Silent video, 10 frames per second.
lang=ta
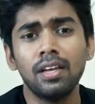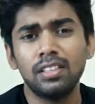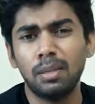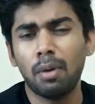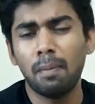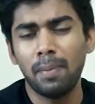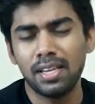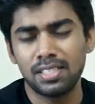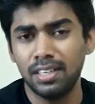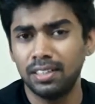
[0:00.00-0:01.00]
இந்த பாம்
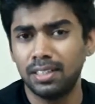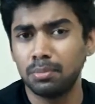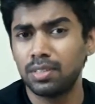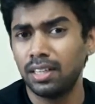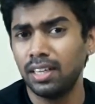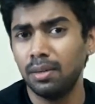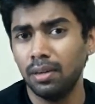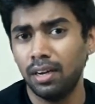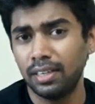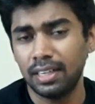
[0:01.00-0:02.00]
பிளாஸ்ட் ரத்தம் சதை
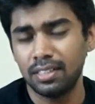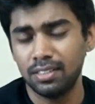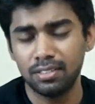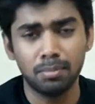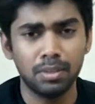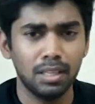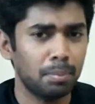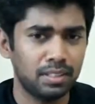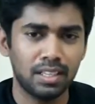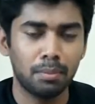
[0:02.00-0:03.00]
டெரரிசம் இதை
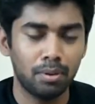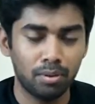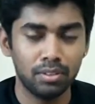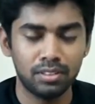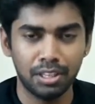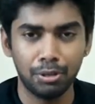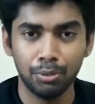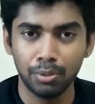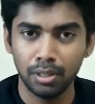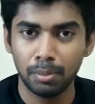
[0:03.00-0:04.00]
பற்றி தான் நம்மளுக்கு வந்து
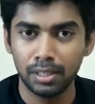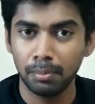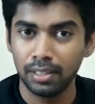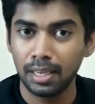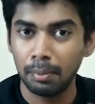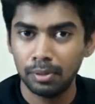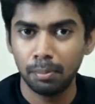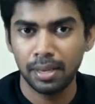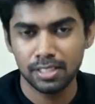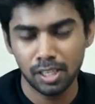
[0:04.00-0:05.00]
தெரியும் இதை பற்றி மட்டும் தான் நம்ம வந்து
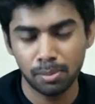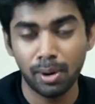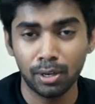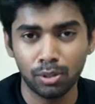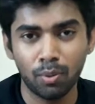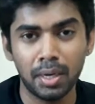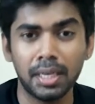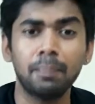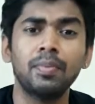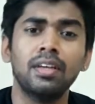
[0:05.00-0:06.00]
பேசிகிட்டு இருப்போம் அடுத்தவங்கள்ட்ட
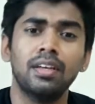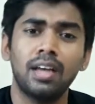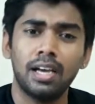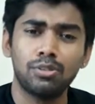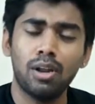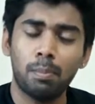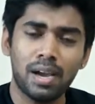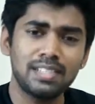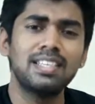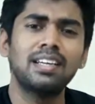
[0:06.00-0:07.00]
ஆக்சுவலாக
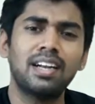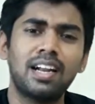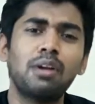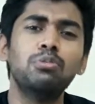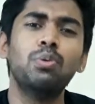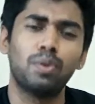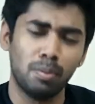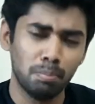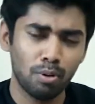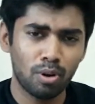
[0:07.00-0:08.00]
பாகிஸ்தான்கிற நாடு வந்து
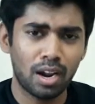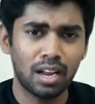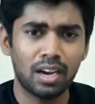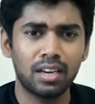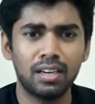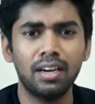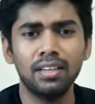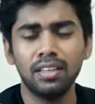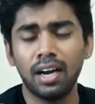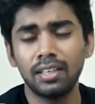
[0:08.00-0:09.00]
ரொம்ப ஒரு அழகான நாடு
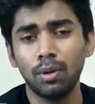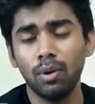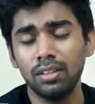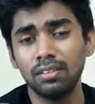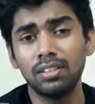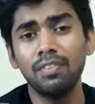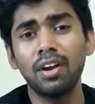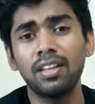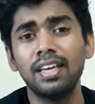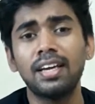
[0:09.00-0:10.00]
அங்கே உள்ள இந்த
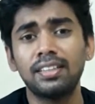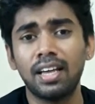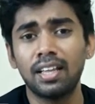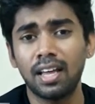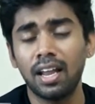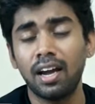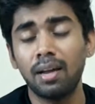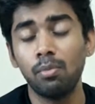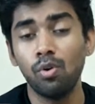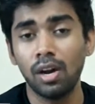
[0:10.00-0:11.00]
தீவிரவாத இயக்கத்தால் அந்த அழகான
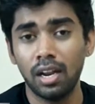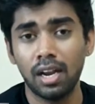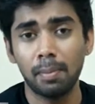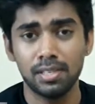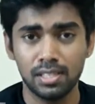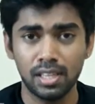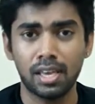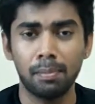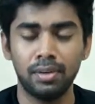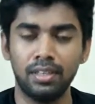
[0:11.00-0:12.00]
முகங்கள் எல்லாமே
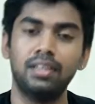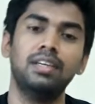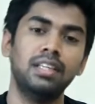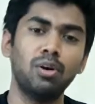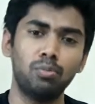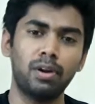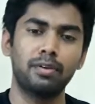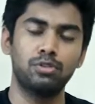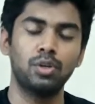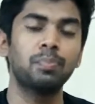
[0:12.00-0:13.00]
சிதைக்கப்பட்டிருக்கு இதான் உண்மையான
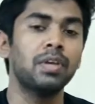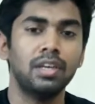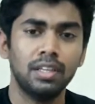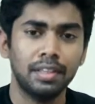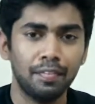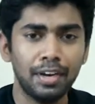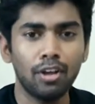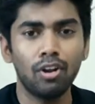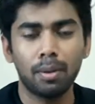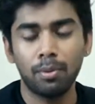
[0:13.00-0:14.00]
விஷயம் இந்த
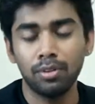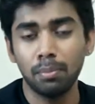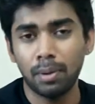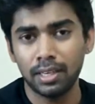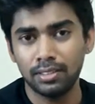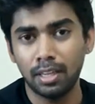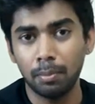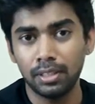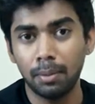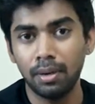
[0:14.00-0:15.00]
வீடியோவில் நம்ம வந்து பாகிஸ்தான்
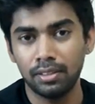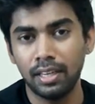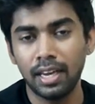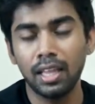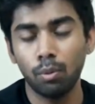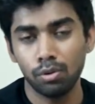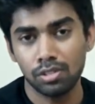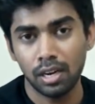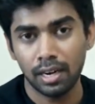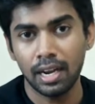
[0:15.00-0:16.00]
பற்றி நம்மளுக்கு தெரியாத ஒரு
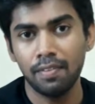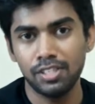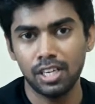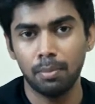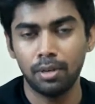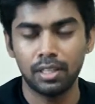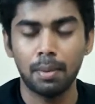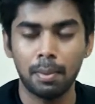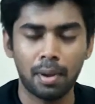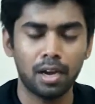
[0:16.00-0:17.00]
சில நல்ல விஷயங்கள் மட்டும் தான்
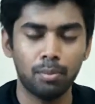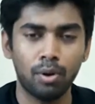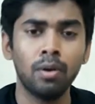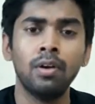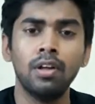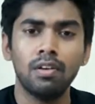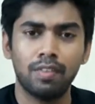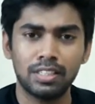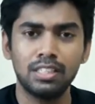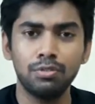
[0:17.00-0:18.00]
நம்ம பார்க்க போகிறோம்
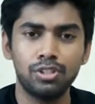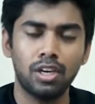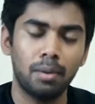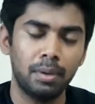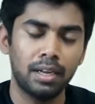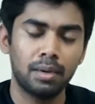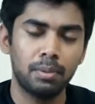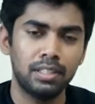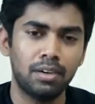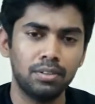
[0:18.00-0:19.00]
ஃபஸ்ட்டு விஷயம் அப்படி என்னன்னு
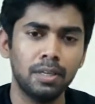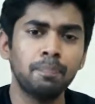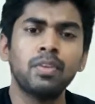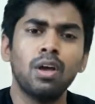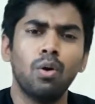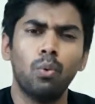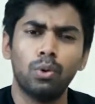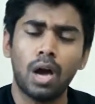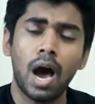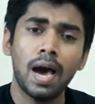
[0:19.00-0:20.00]
பார்த்தீங்கன்னா வந்து ஒரு
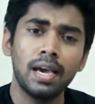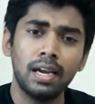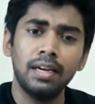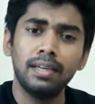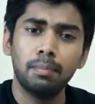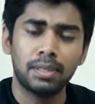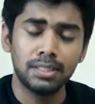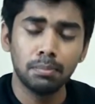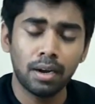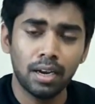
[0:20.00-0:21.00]
ஆயிரம் லிட்டர்
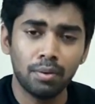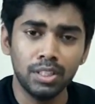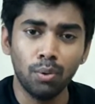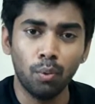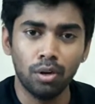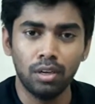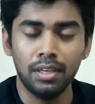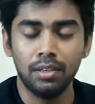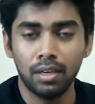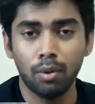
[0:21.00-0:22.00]
பசும்பாலில் வந்து ஒரு
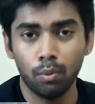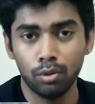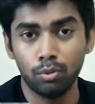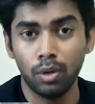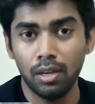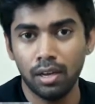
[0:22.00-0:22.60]
லிட் ஒரு துளி